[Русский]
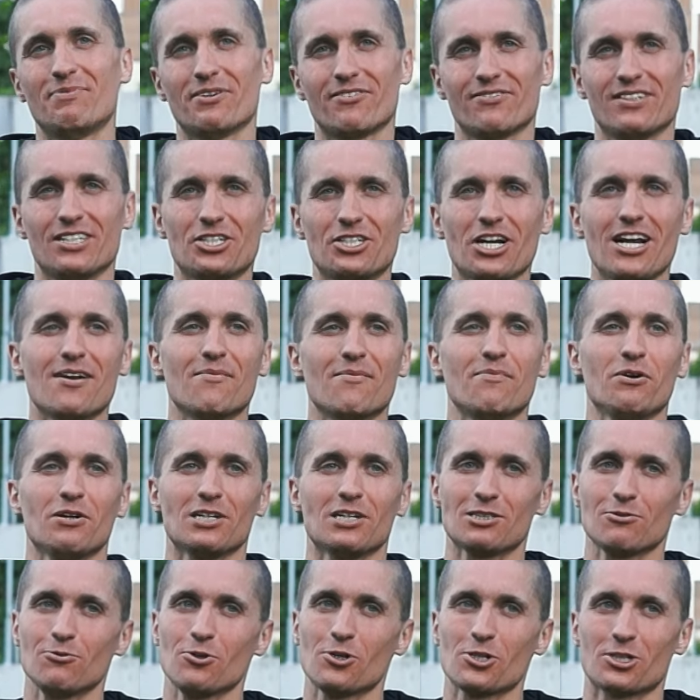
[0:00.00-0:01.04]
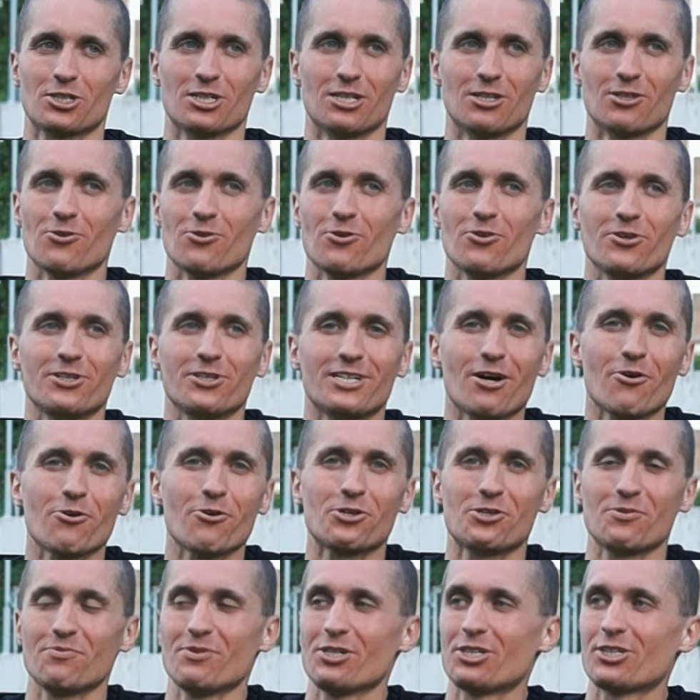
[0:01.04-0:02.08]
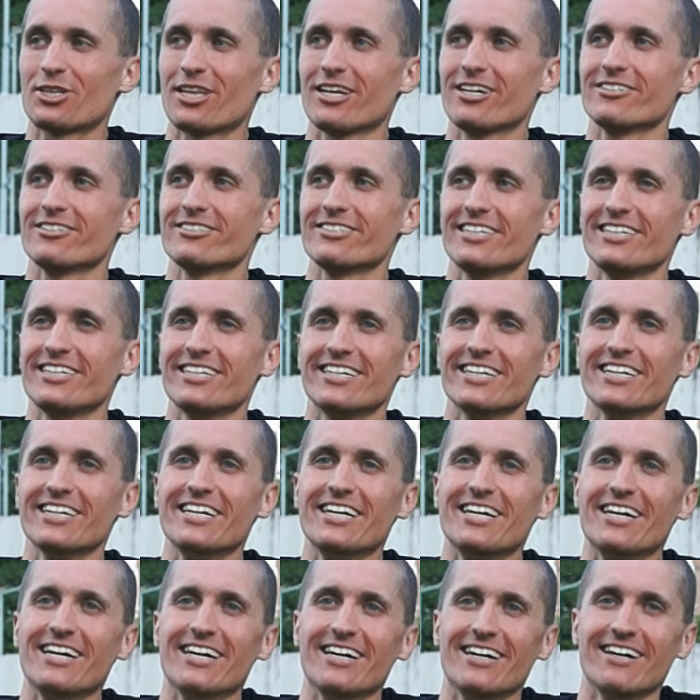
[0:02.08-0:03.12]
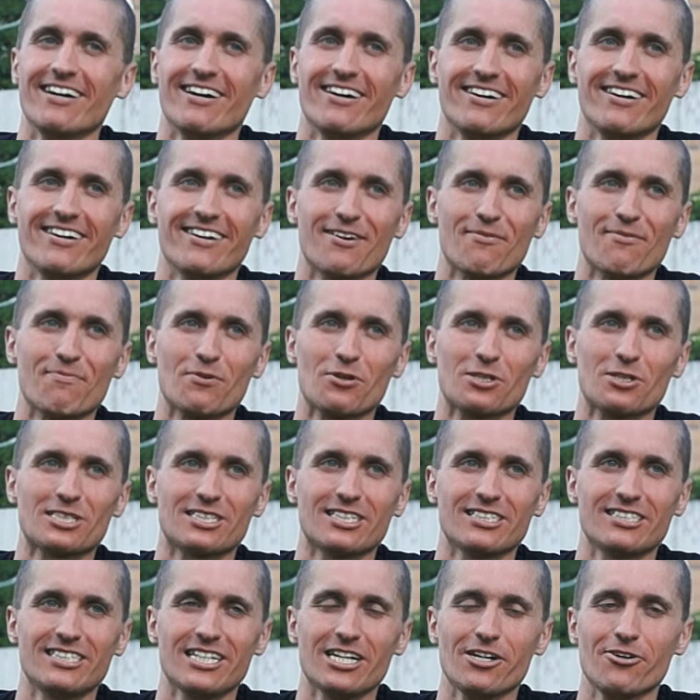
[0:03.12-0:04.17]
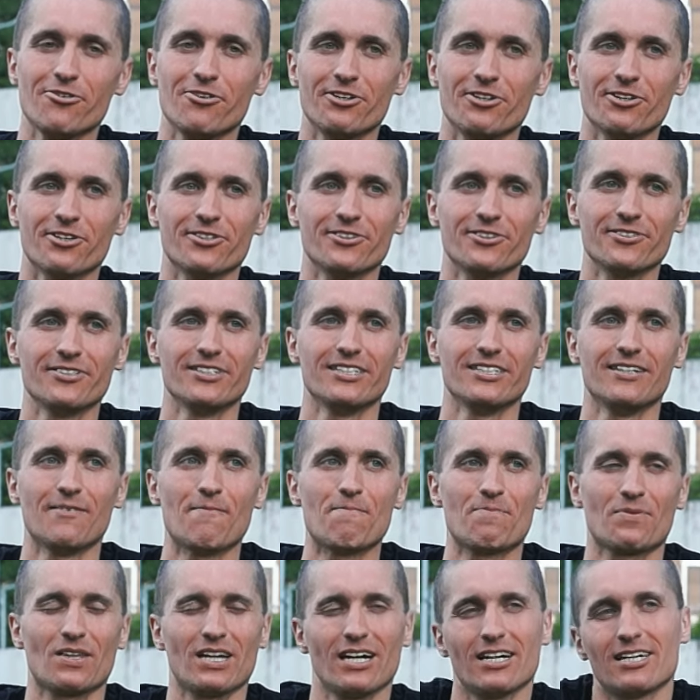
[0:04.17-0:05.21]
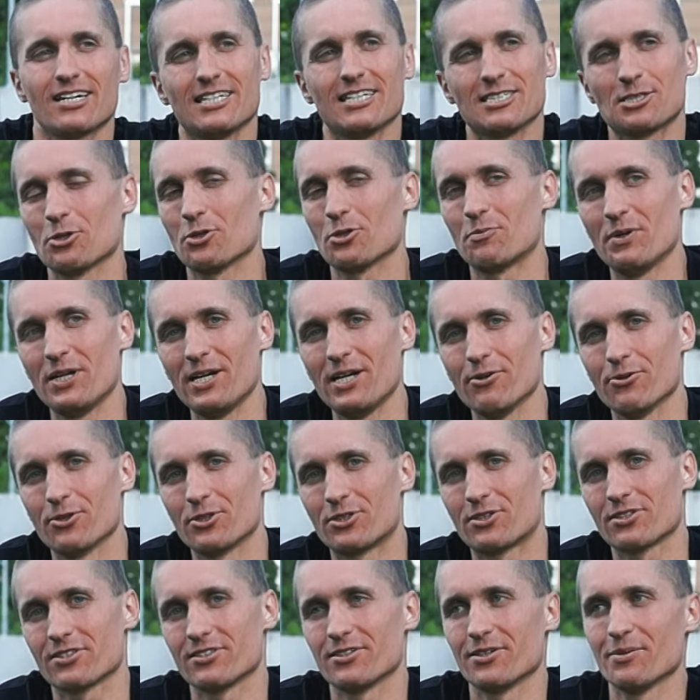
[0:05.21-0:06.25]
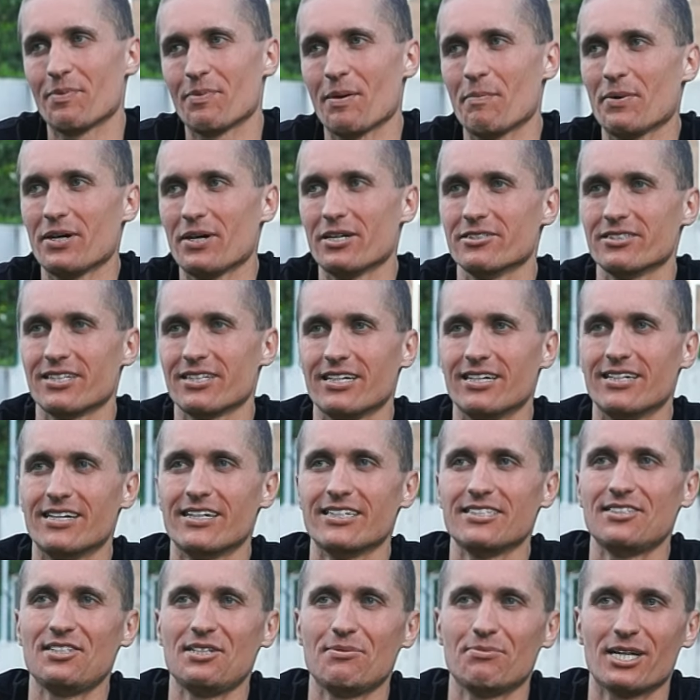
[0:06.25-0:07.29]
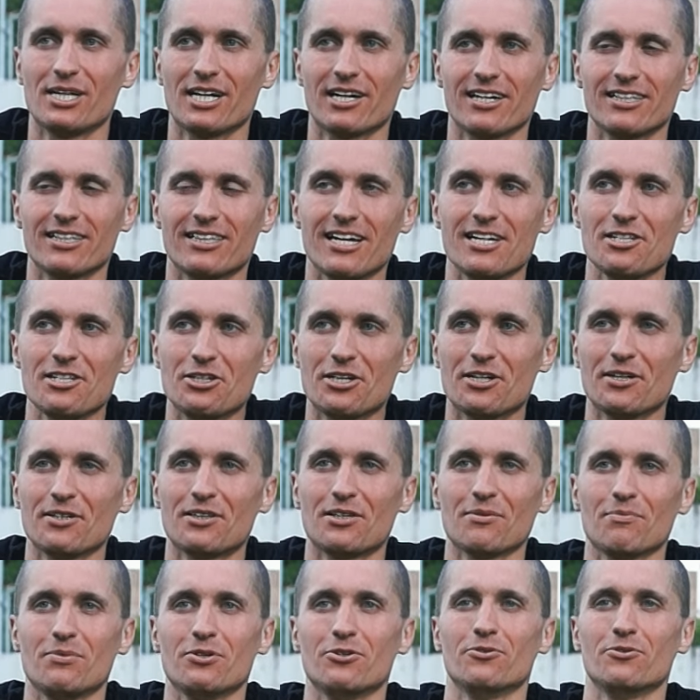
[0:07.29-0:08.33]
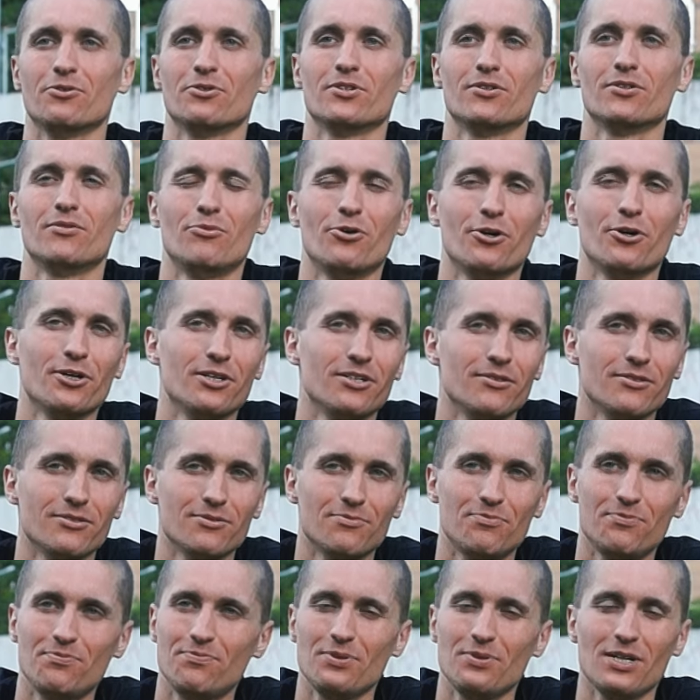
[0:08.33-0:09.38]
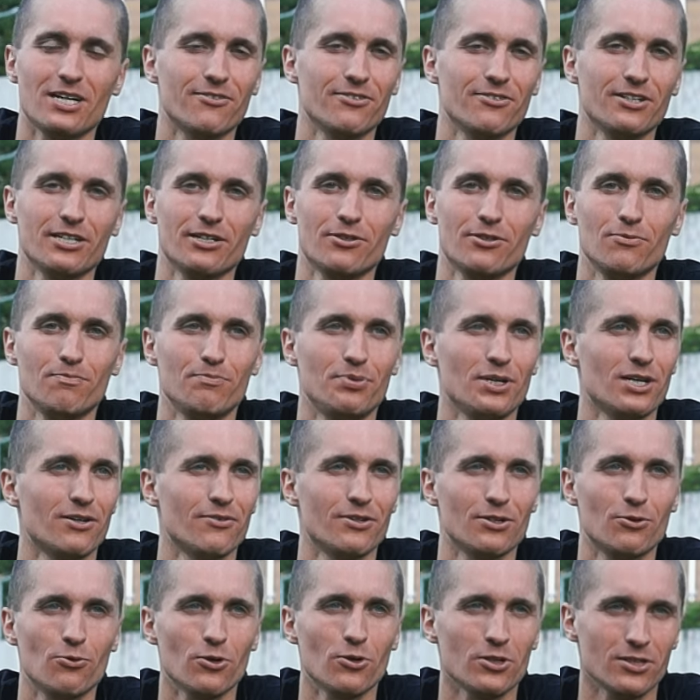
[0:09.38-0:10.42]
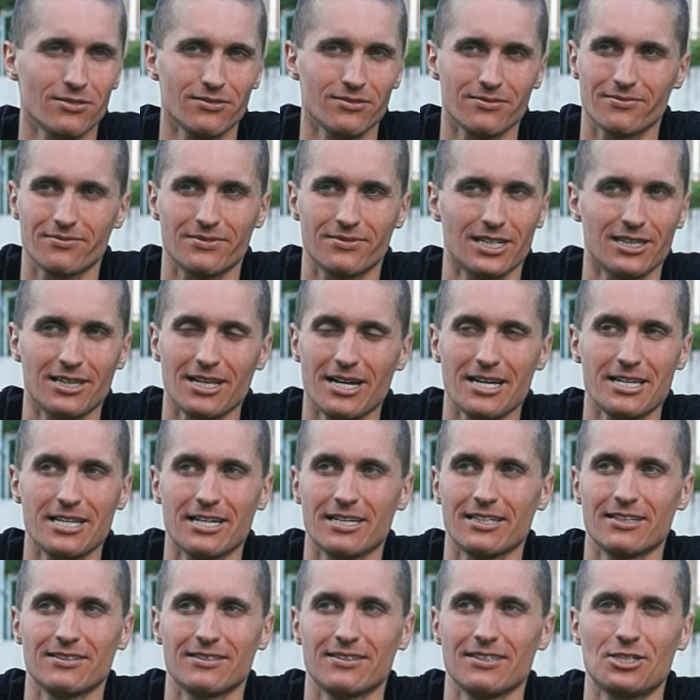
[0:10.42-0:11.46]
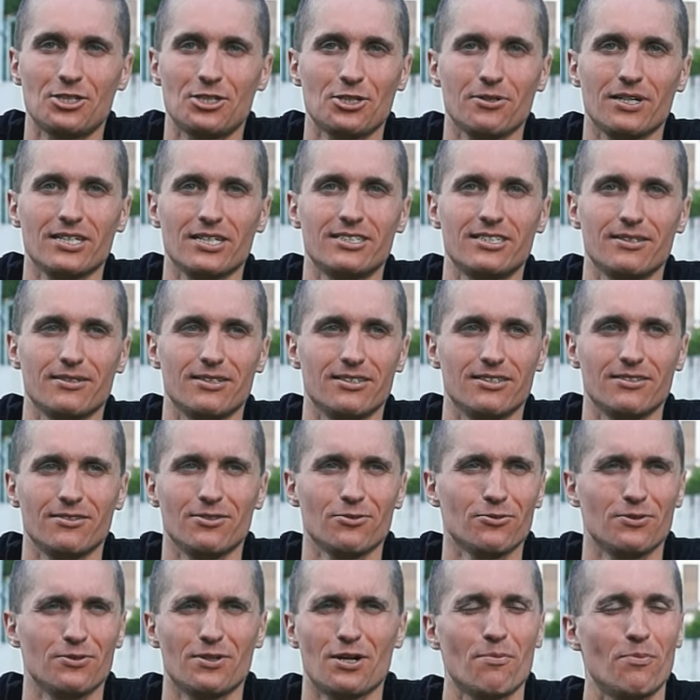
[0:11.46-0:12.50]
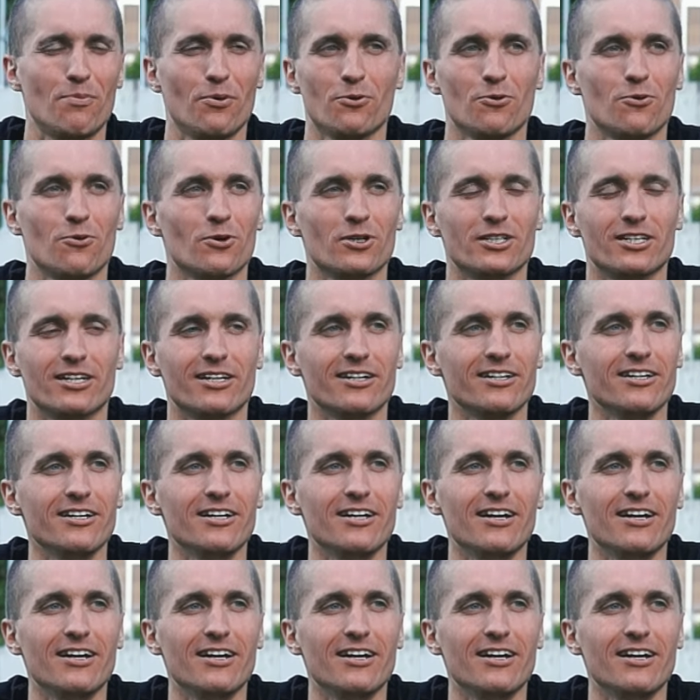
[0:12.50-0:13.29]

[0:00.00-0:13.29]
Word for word: первоначально было сложно, но я очень мечтал и а, просто делал ее как раз в тот период э, попал на зимнее катание. Это был мой первый, первый год. катания началась ну, наверное, полгода.